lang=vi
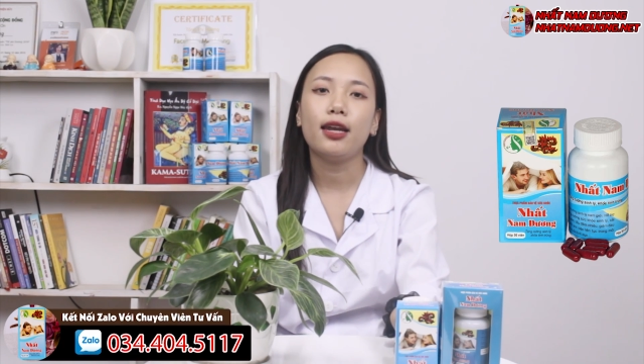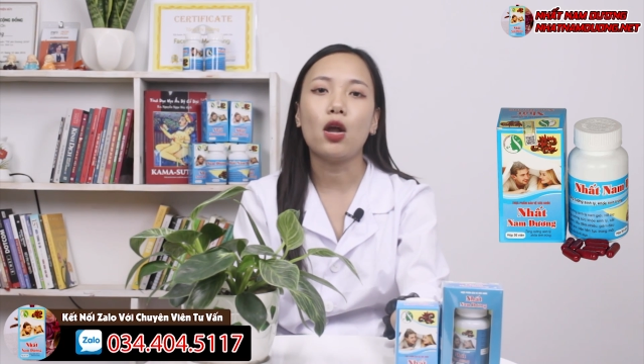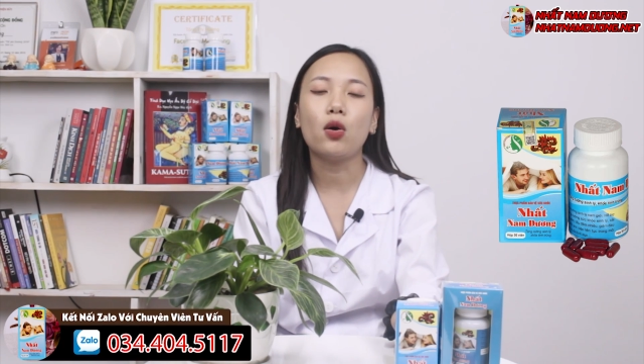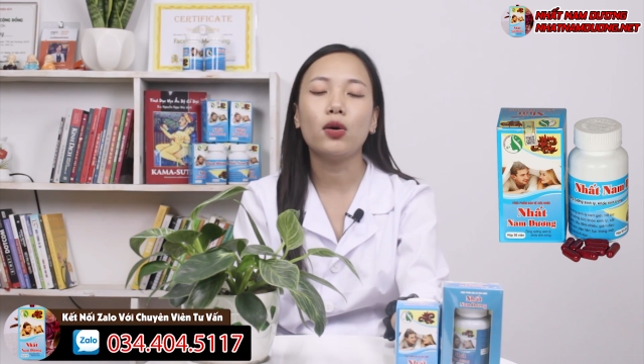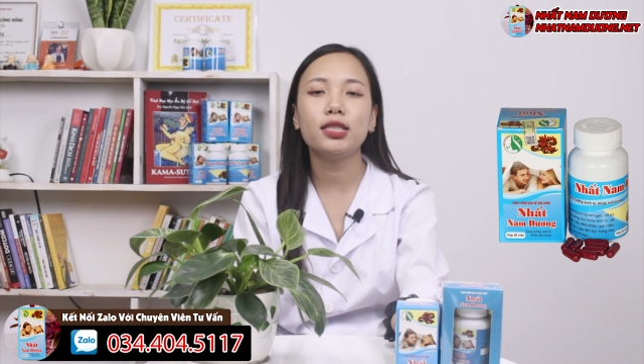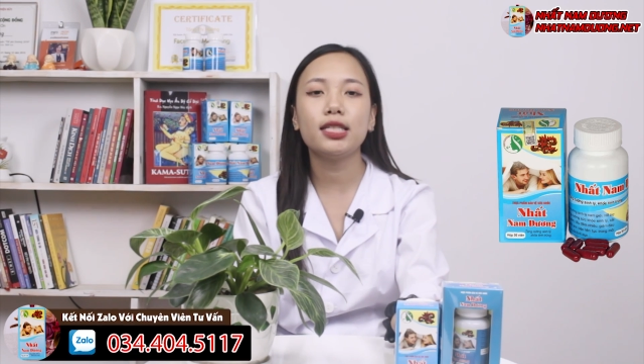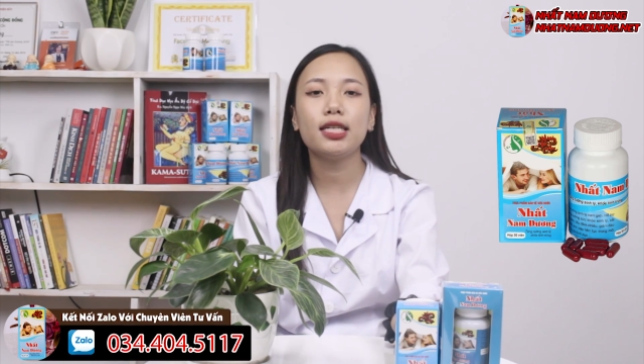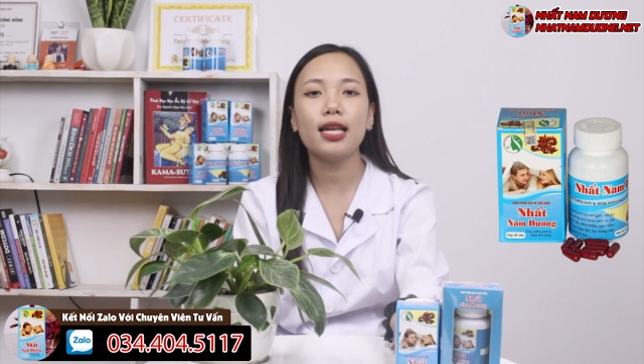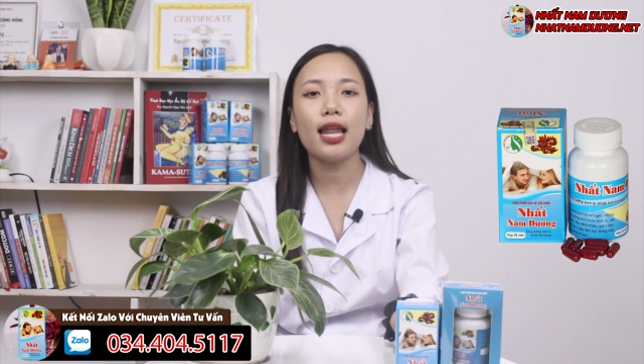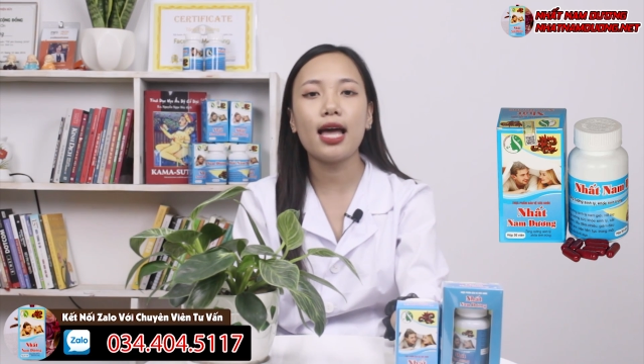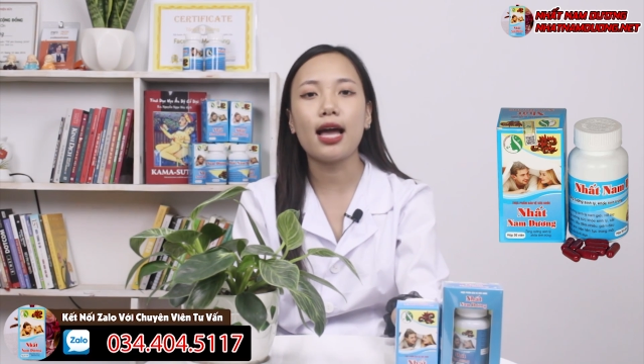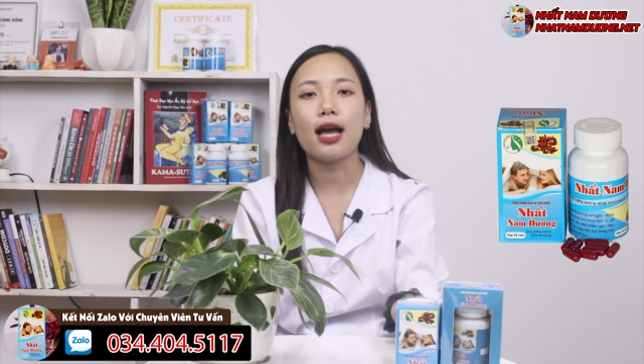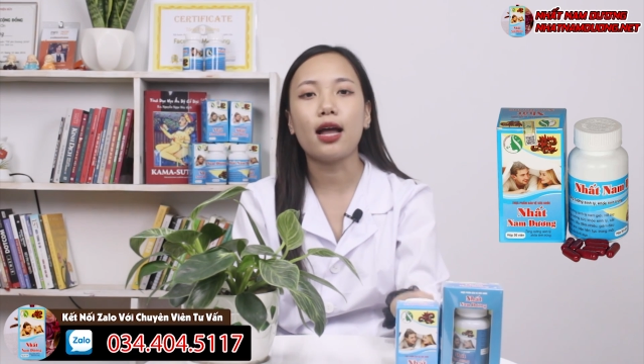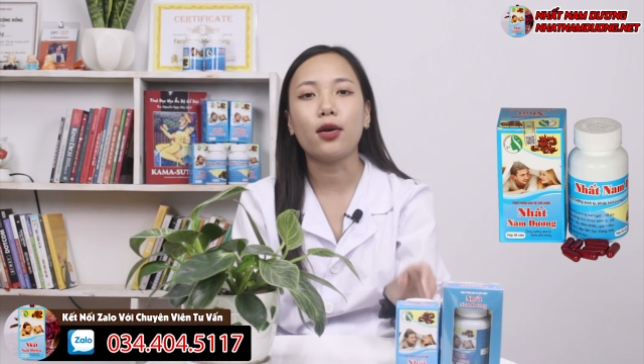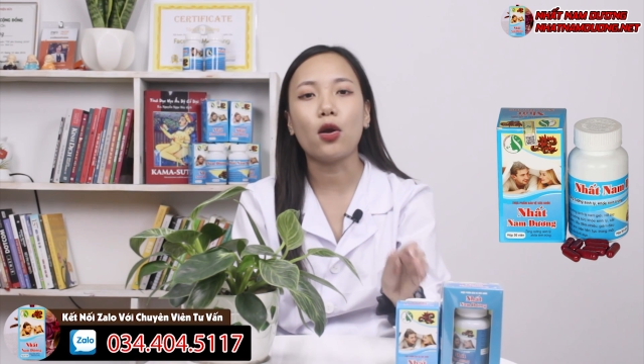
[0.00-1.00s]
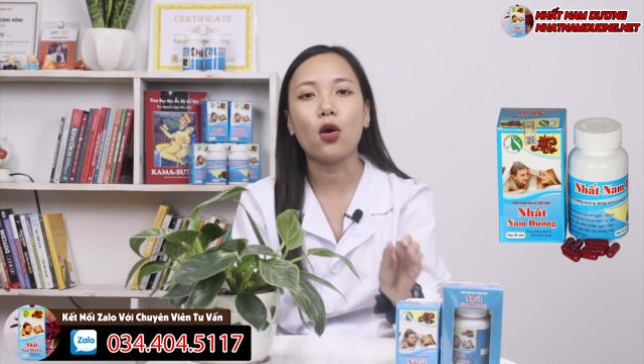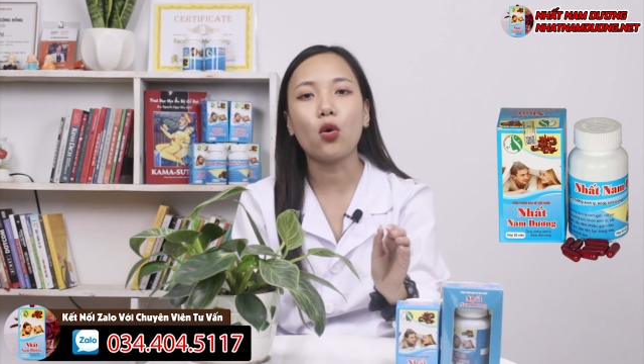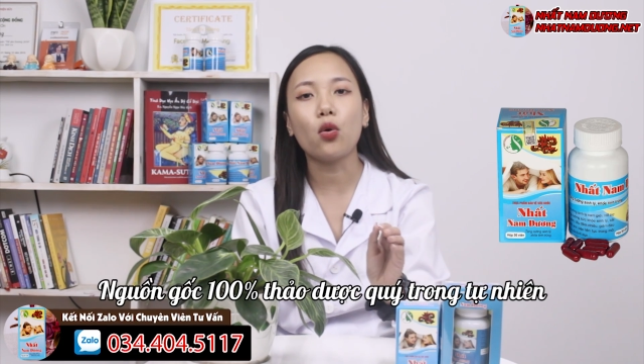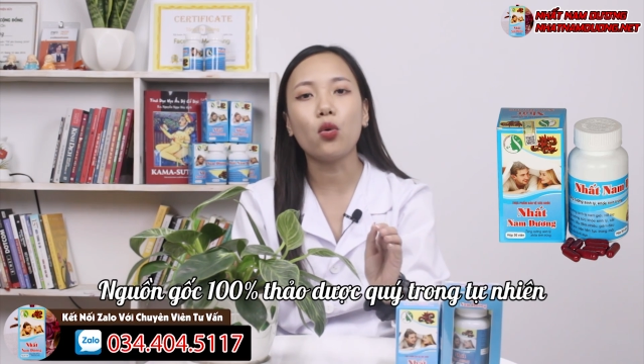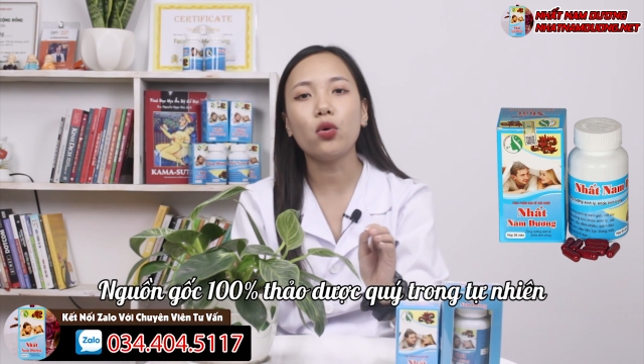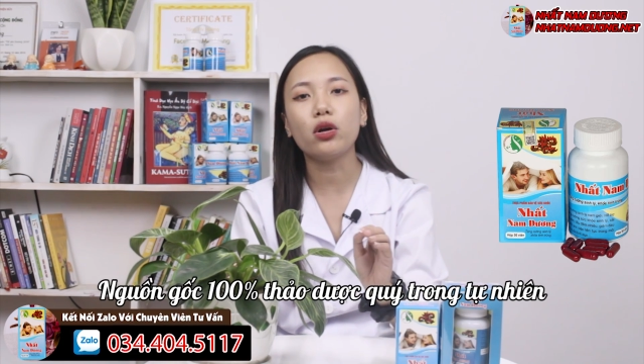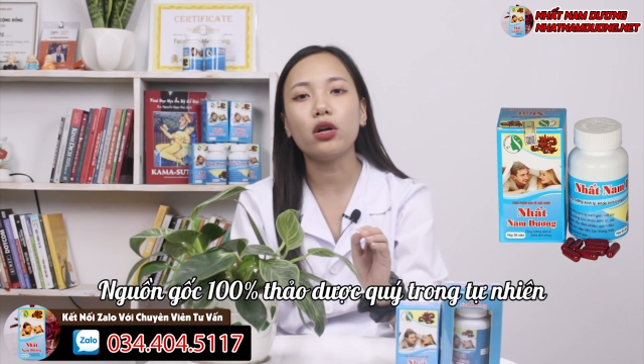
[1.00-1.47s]
Đó chính là nó
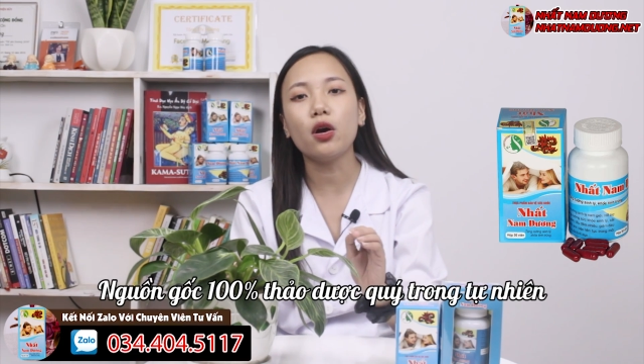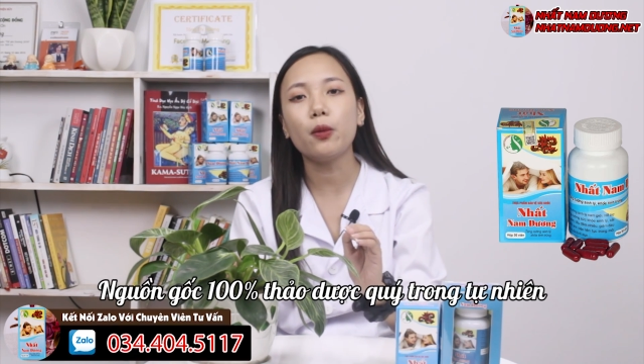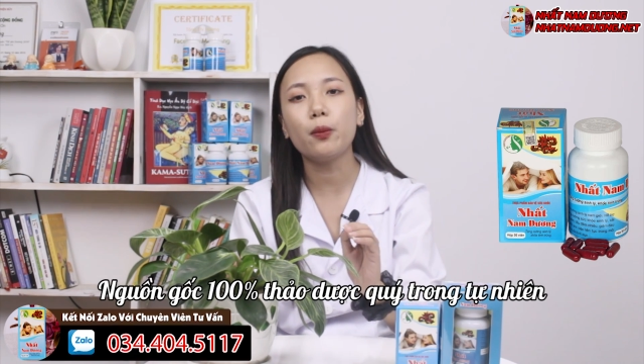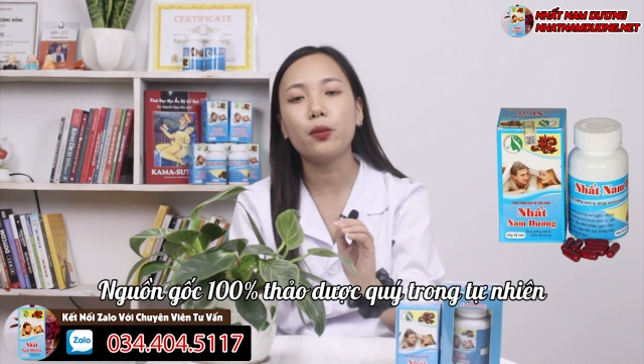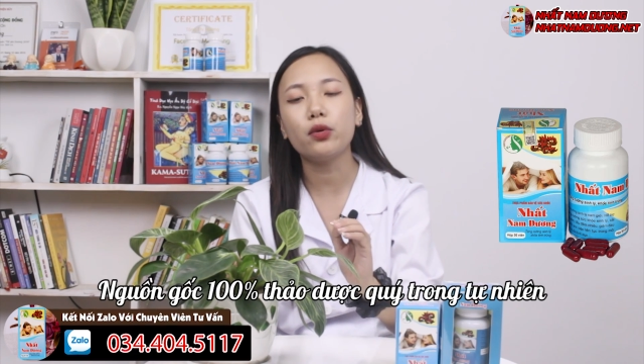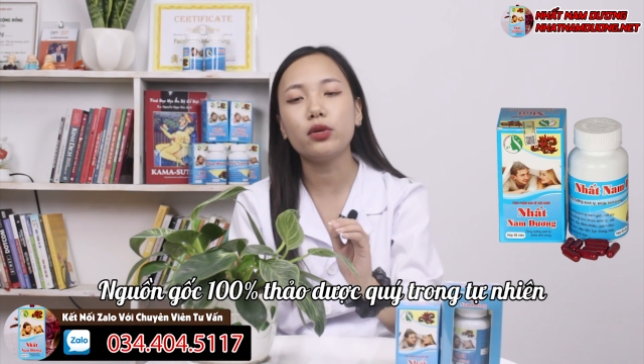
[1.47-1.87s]
có nguồn gốc